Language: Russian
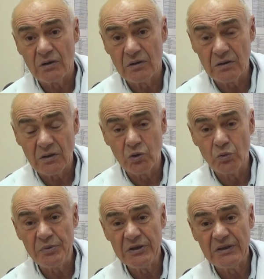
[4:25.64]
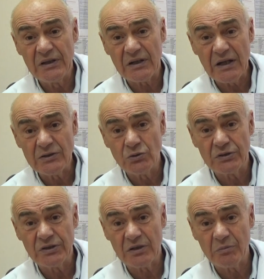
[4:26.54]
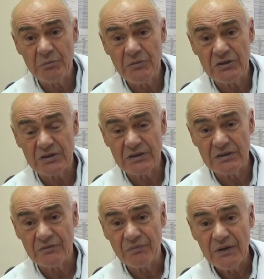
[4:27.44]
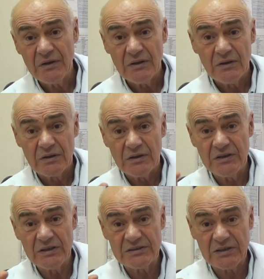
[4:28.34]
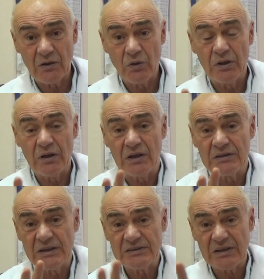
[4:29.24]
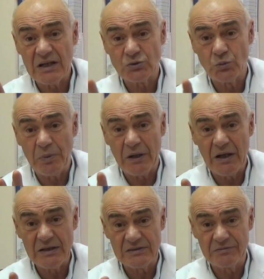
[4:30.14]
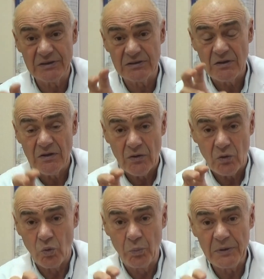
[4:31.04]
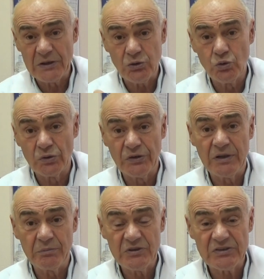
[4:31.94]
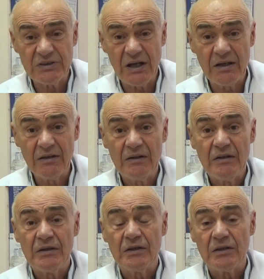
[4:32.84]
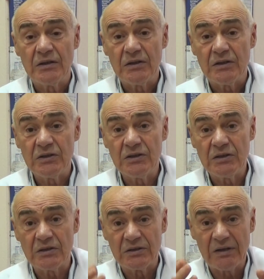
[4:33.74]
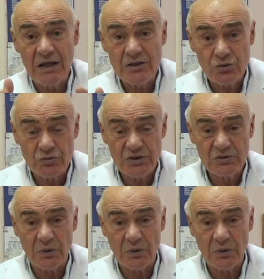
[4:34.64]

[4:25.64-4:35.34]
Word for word: Э, глубинная радиотермометрия. Есть такое. Она сразу показывает уплотненные места, и дальше уже,